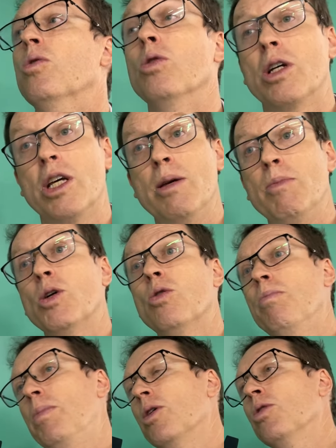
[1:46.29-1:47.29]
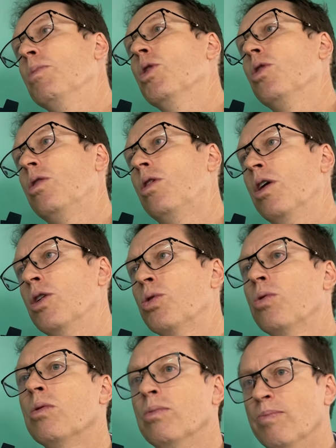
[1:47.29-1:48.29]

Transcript: o, o químico pelo biológico